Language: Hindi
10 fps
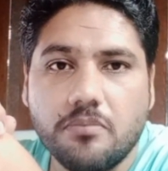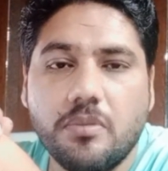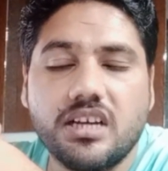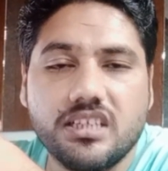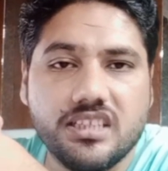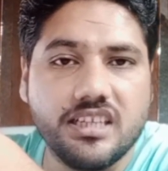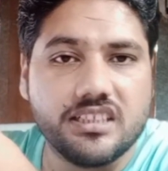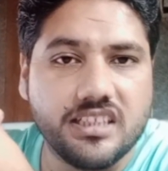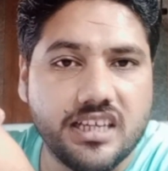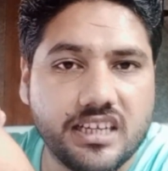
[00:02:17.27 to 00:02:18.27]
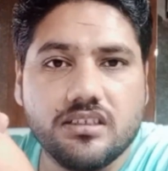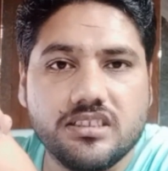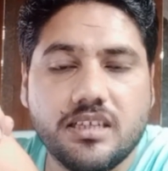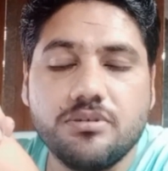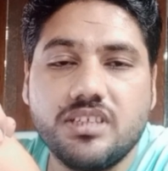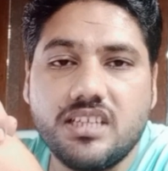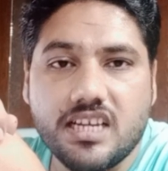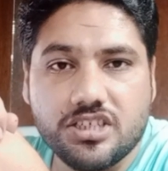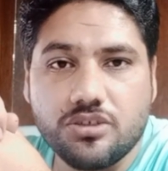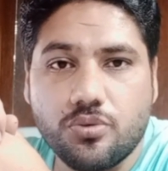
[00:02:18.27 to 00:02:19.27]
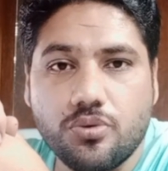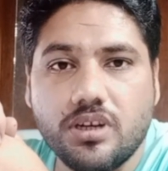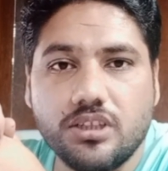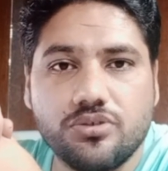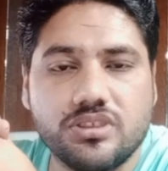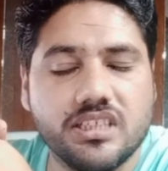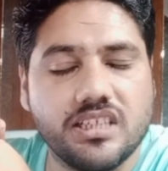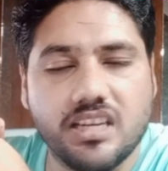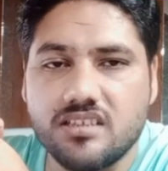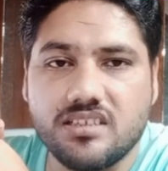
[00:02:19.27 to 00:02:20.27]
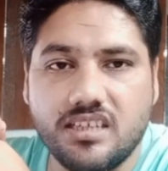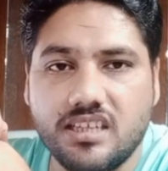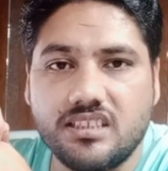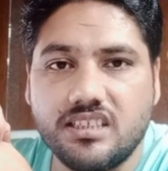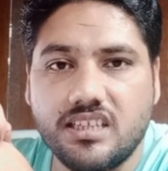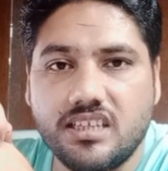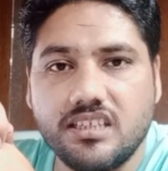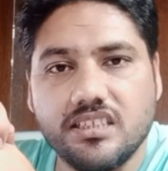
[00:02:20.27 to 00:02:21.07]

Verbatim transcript: बाकी देखते हैं जब ये इलेक्शन होगा तो इसके क्या रिजल्ट आते हैं